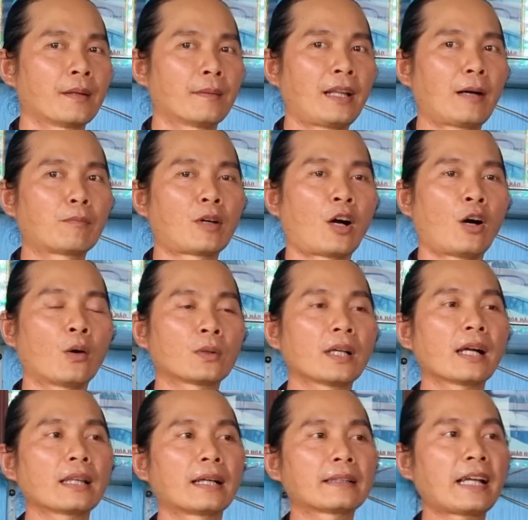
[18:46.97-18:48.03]
Lòng ngộ
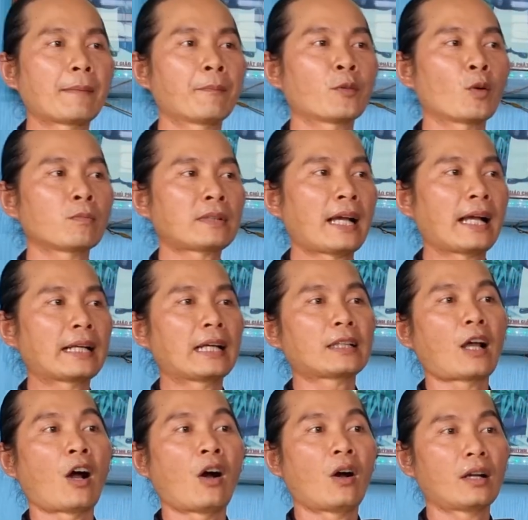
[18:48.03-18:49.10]
tức là tâm chúng ta đã
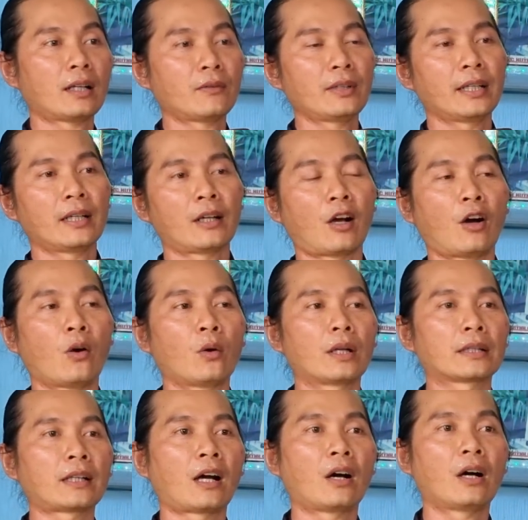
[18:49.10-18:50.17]
tỏ đó quý vị. Ngộ
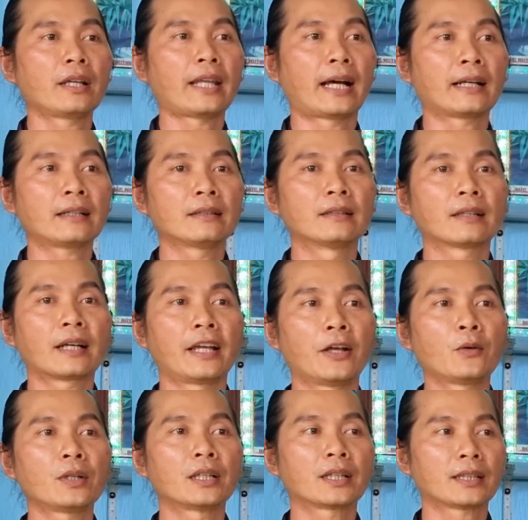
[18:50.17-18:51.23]
là tỏ nhận được,
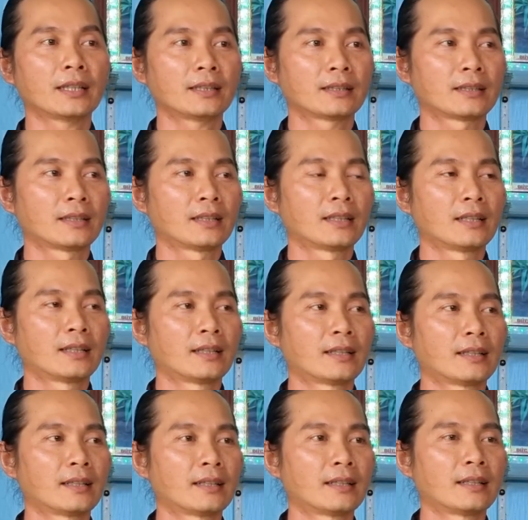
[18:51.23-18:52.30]
hiểu được đó.
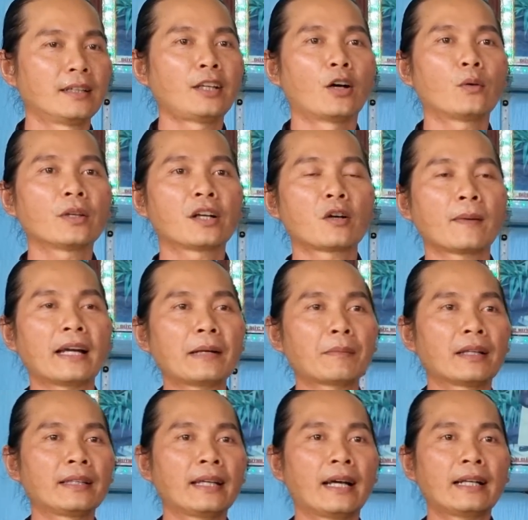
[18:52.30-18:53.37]
Ví dụ như cô bác
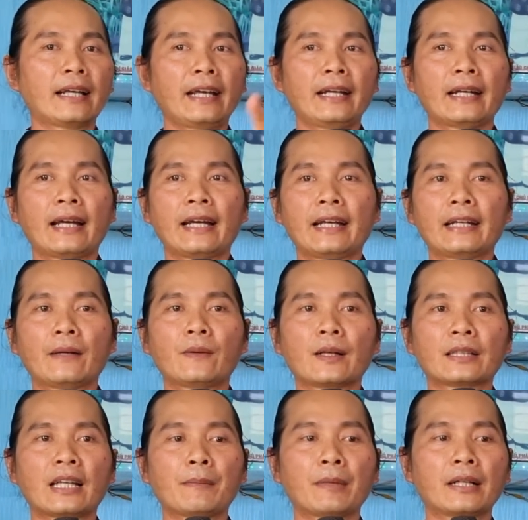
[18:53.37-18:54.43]
mình giờ ở đây nè, ai đã
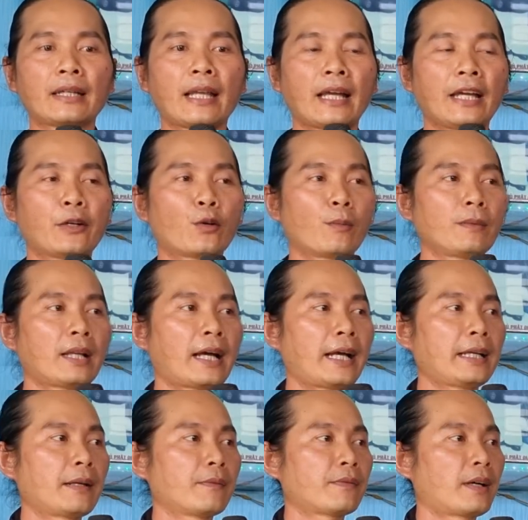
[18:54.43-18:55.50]
phát tâm ăn chay, cúng
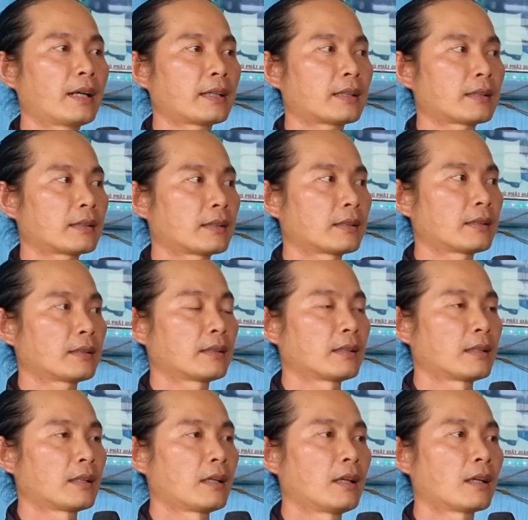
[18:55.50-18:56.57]
lại, niệm Phật,
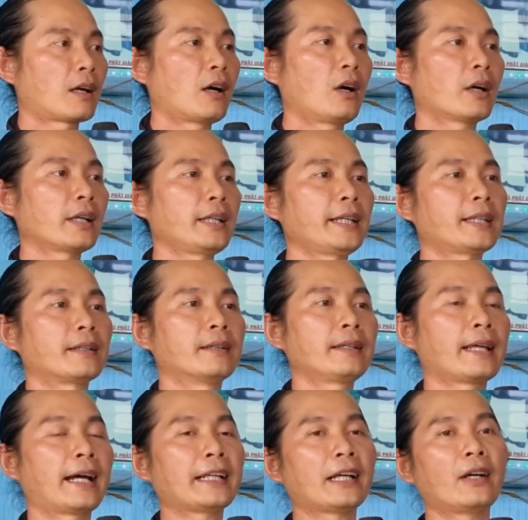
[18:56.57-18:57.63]
có cái lý
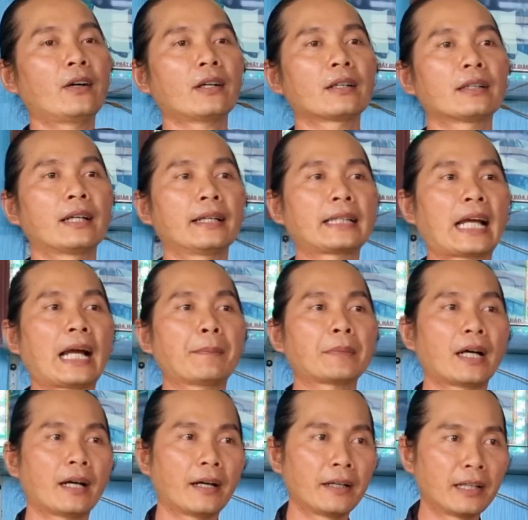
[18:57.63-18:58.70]
tưởng giải thoát, có thể tạm
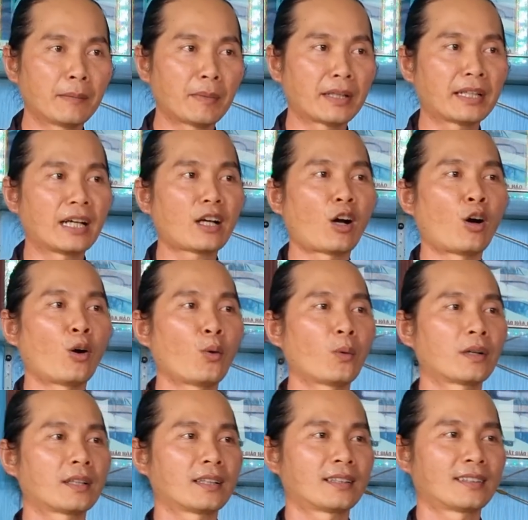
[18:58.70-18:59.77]
thời là mình đã ngộ
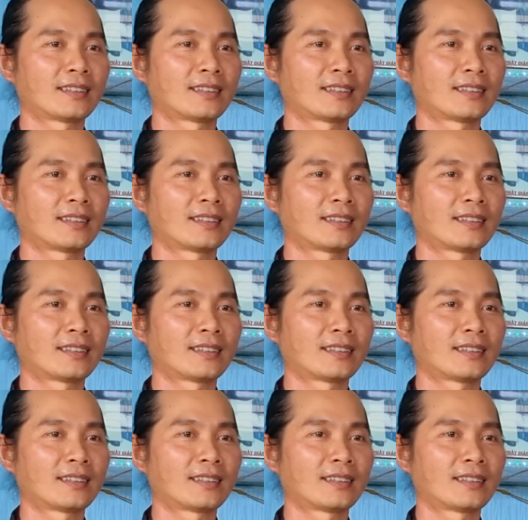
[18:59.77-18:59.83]
rồi đó.